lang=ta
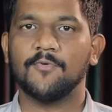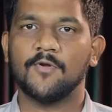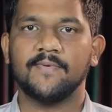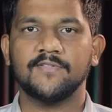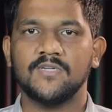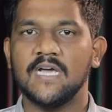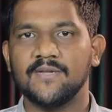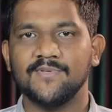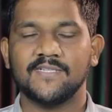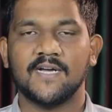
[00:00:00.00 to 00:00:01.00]
போகிறோம் அப்படின்னு சொல்லி
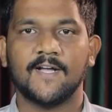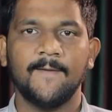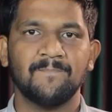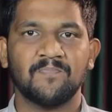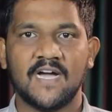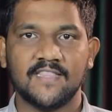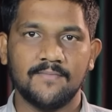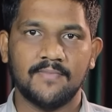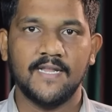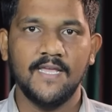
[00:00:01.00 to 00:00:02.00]
அறிவிச்சிட்டாங்க
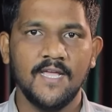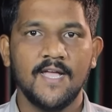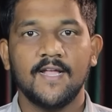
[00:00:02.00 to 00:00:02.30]
அதன்படி